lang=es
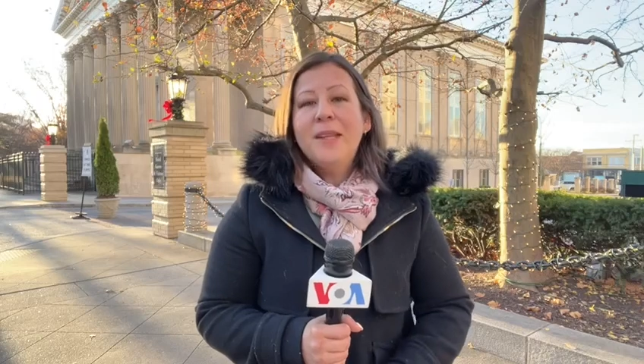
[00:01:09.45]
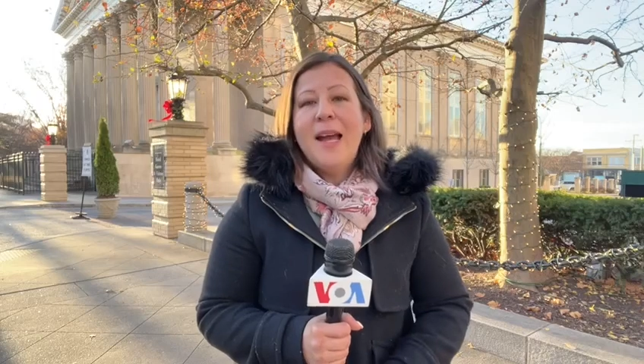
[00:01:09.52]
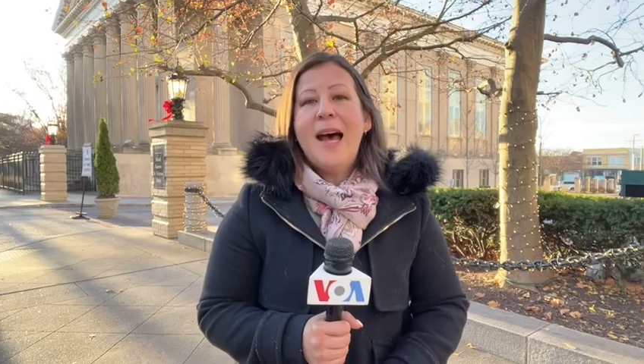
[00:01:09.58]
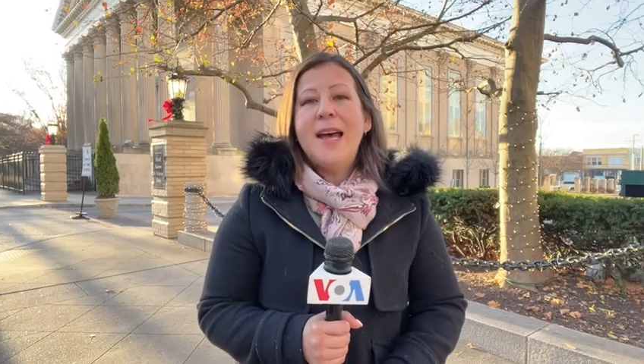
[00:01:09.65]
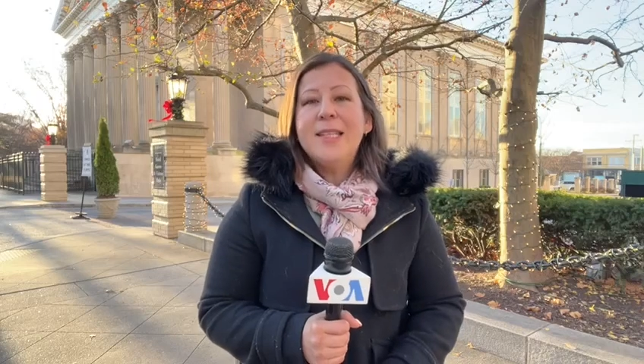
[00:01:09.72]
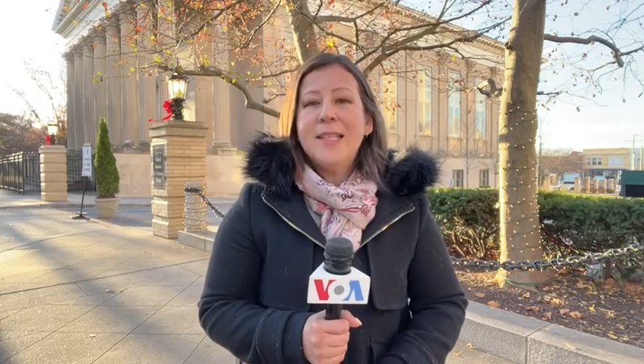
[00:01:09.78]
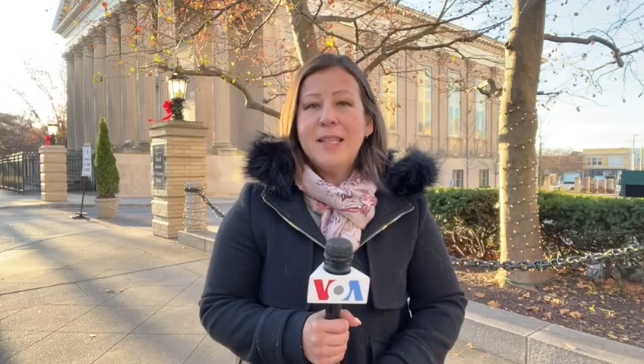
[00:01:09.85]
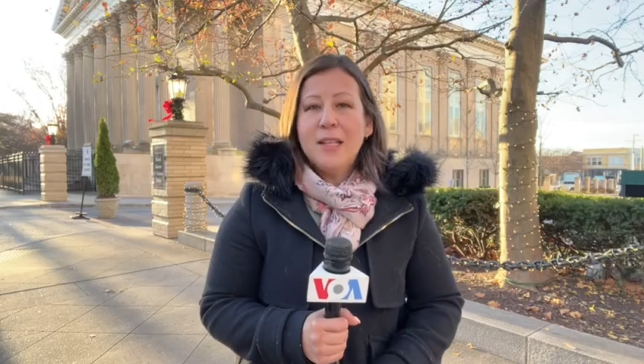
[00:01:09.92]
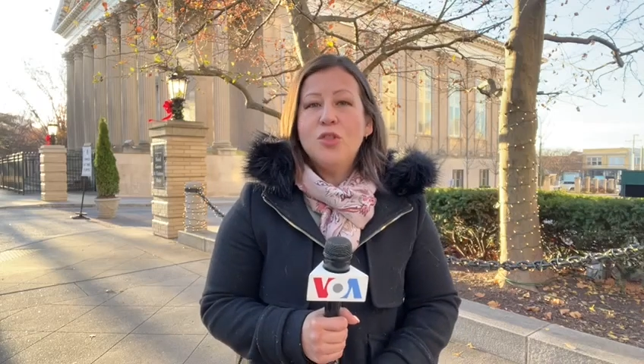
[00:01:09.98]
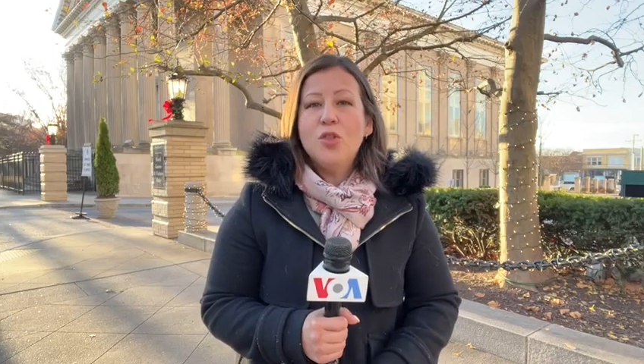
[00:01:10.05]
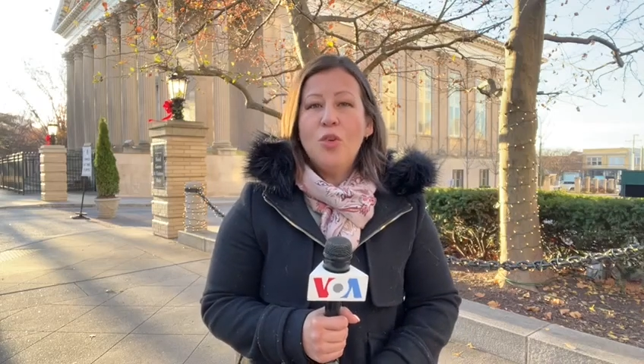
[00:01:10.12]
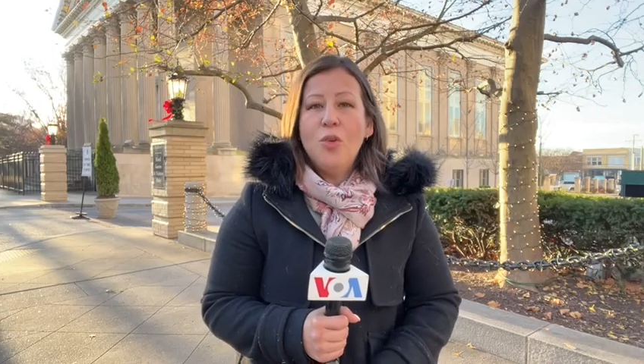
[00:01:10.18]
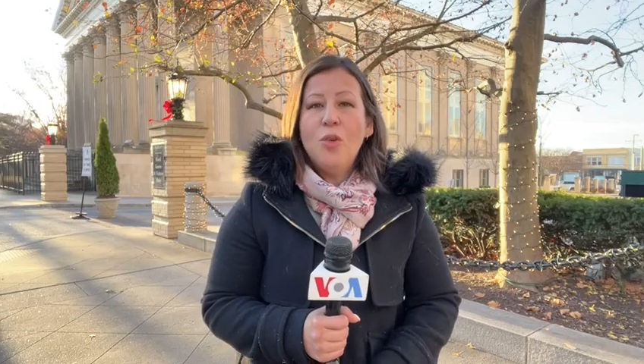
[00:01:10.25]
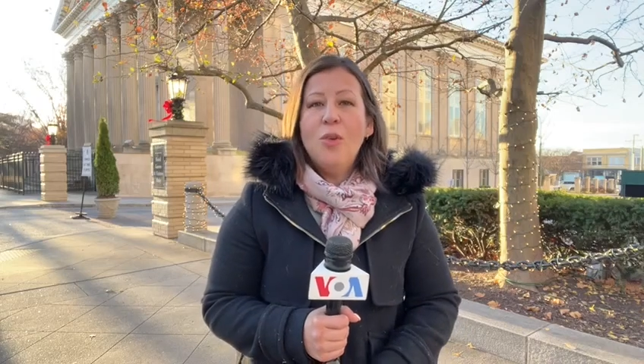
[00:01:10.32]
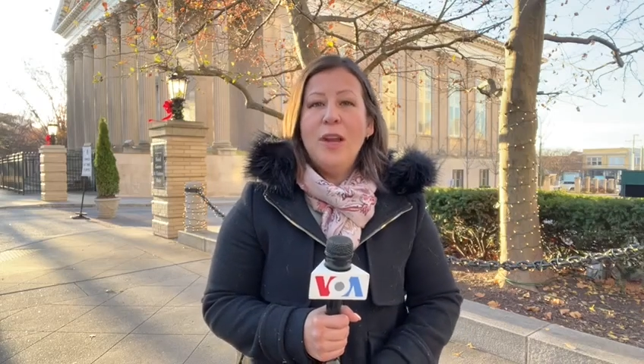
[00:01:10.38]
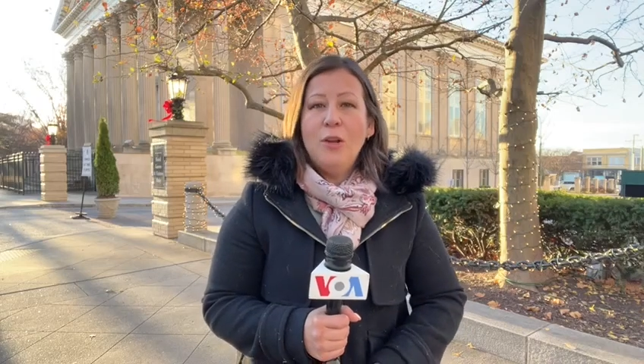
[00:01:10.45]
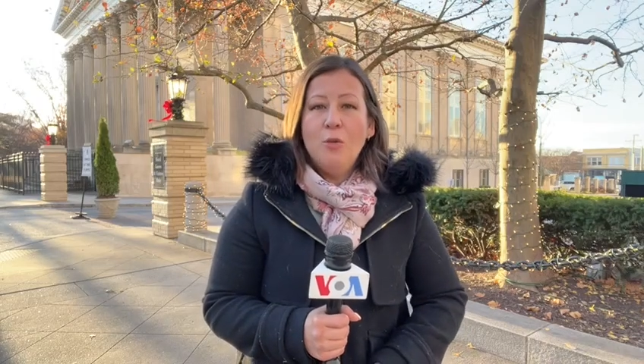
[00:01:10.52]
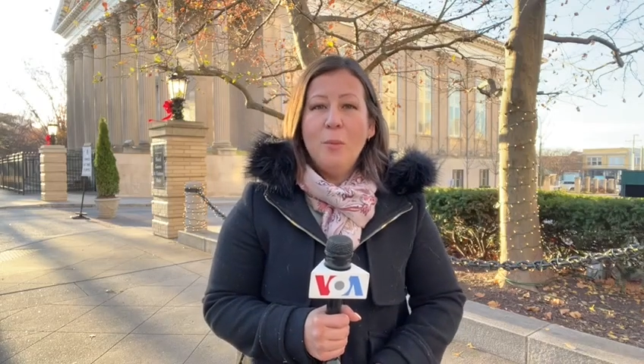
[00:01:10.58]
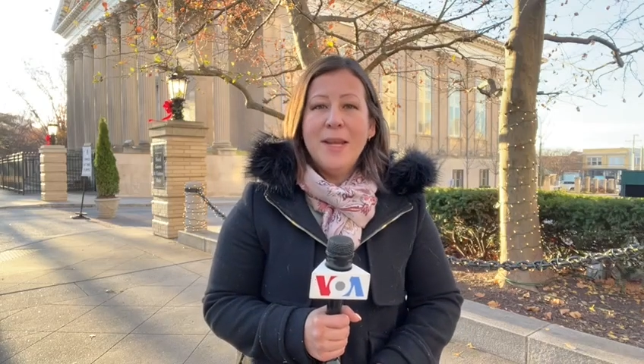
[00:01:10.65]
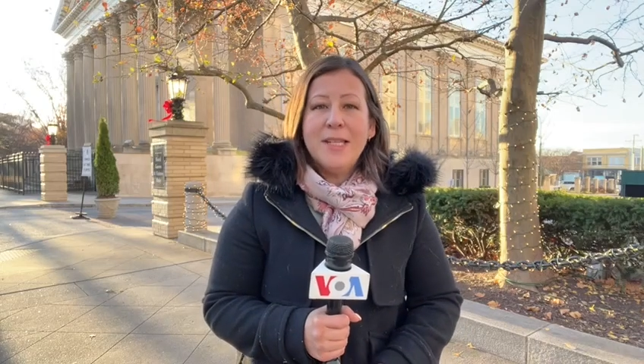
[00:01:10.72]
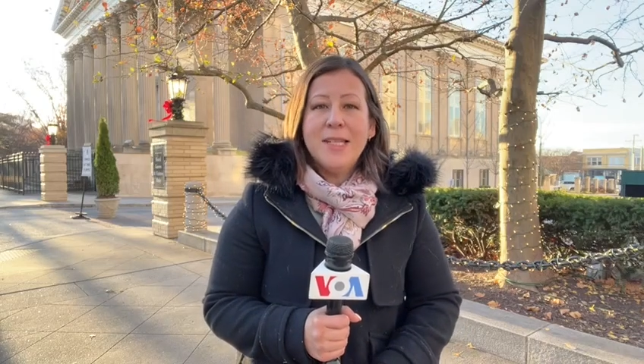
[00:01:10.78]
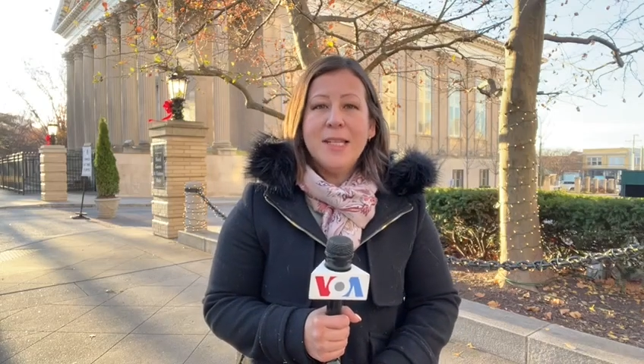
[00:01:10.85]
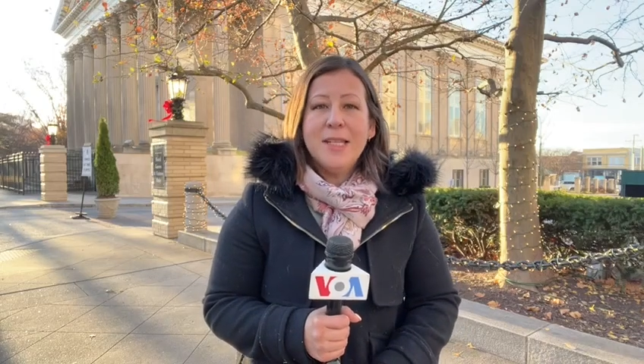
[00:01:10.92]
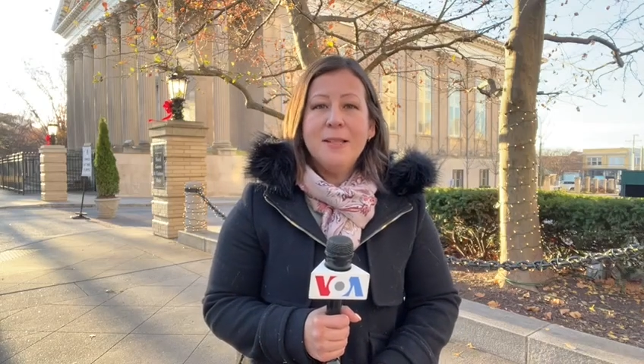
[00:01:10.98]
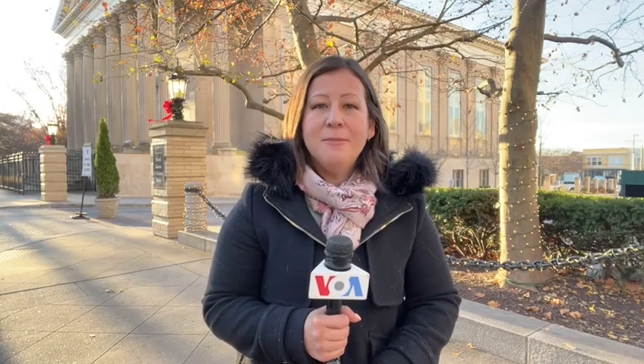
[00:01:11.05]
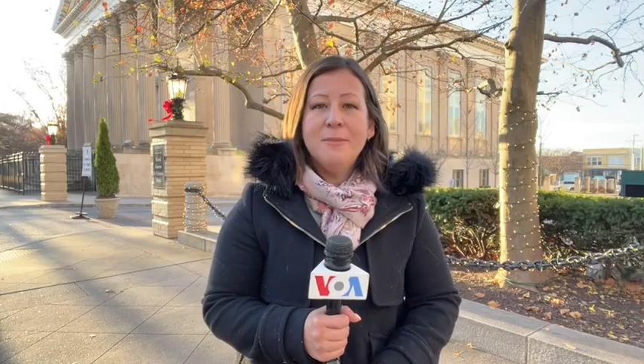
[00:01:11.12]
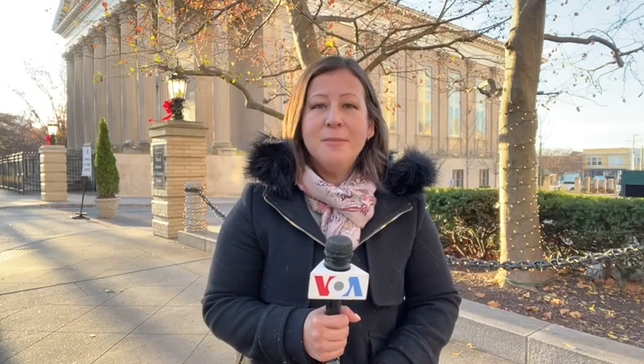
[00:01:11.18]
hace tan solo en un mes.